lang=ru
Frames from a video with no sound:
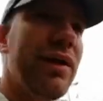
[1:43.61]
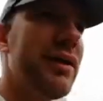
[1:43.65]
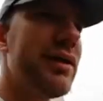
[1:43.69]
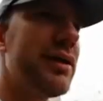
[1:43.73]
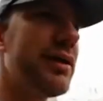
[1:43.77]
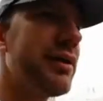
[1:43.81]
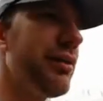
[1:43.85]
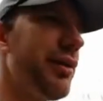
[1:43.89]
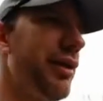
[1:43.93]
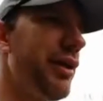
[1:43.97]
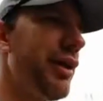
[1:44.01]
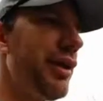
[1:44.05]

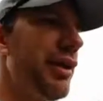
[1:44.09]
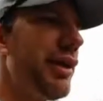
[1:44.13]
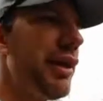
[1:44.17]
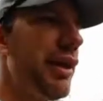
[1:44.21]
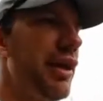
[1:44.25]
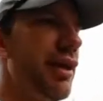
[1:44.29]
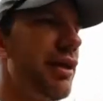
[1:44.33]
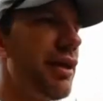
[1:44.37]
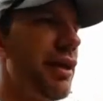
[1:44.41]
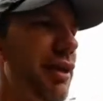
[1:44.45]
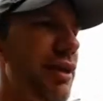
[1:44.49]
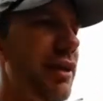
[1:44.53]
своей
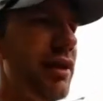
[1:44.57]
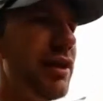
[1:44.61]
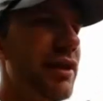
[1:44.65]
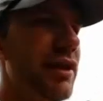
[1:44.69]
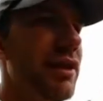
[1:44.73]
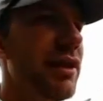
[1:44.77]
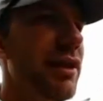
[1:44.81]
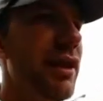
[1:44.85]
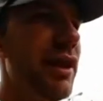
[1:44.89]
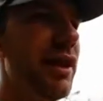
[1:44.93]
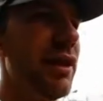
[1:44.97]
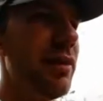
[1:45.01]

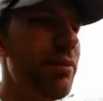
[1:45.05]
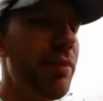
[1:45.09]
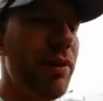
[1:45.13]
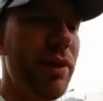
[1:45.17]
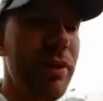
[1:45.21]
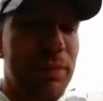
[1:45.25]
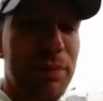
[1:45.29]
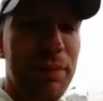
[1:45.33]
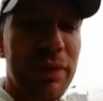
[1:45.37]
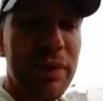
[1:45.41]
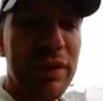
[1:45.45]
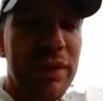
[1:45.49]
деятельности,
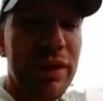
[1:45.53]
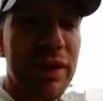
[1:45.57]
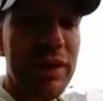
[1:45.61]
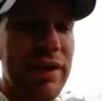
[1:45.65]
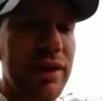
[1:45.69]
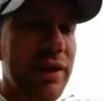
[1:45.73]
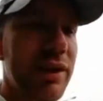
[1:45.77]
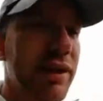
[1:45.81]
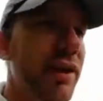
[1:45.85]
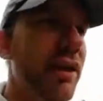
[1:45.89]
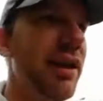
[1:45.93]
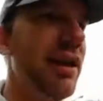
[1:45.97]

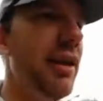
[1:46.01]
припадает